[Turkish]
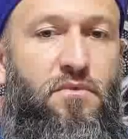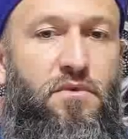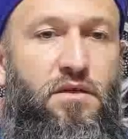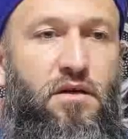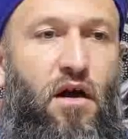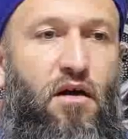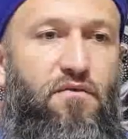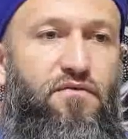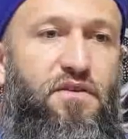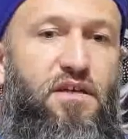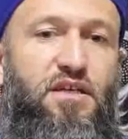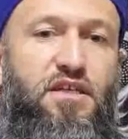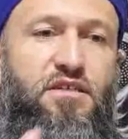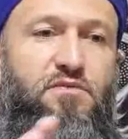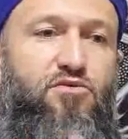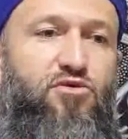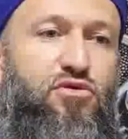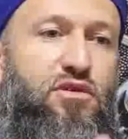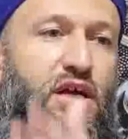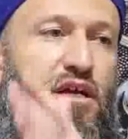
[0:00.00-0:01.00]
Haftaya
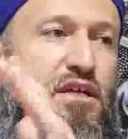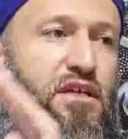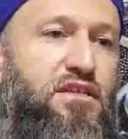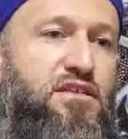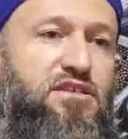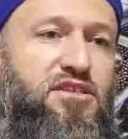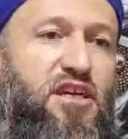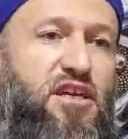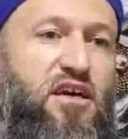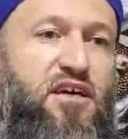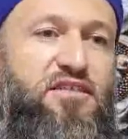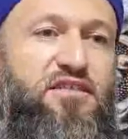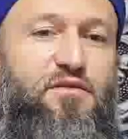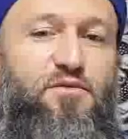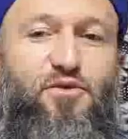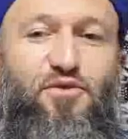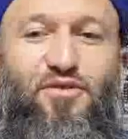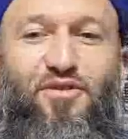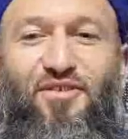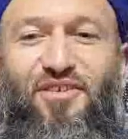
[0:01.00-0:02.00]
kimse yok. Herkes cenaze
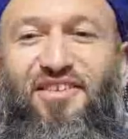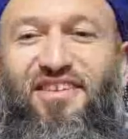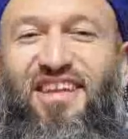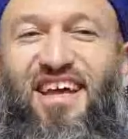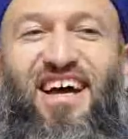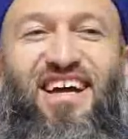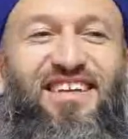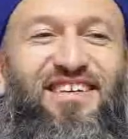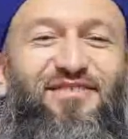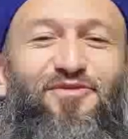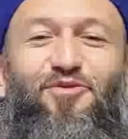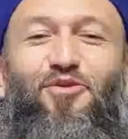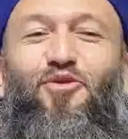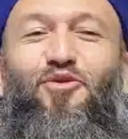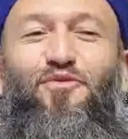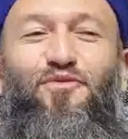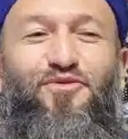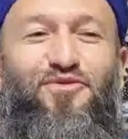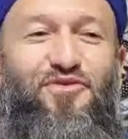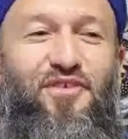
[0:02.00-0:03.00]
mesulünde. Herkes
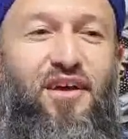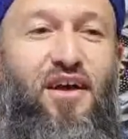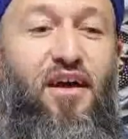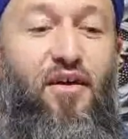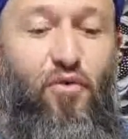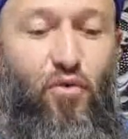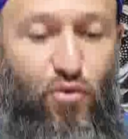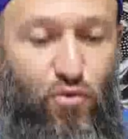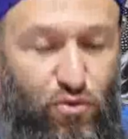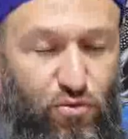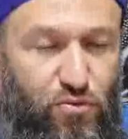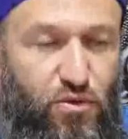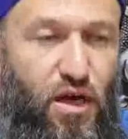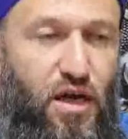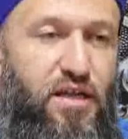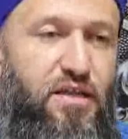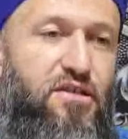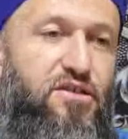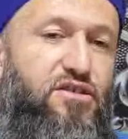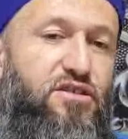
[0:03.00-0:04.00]
ölmüş. Olur mu
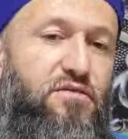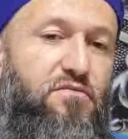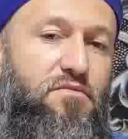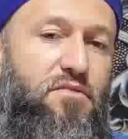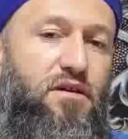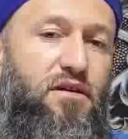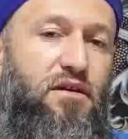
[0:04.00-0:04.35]
kardeşim?